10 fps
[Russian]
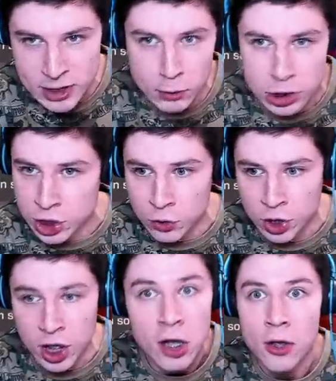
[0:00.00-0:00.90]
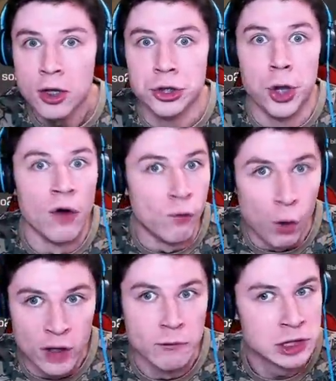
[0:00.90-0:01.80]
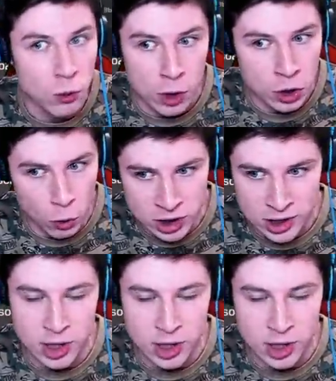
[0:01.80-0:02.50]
Слушайте, ну это довольно высокая точность.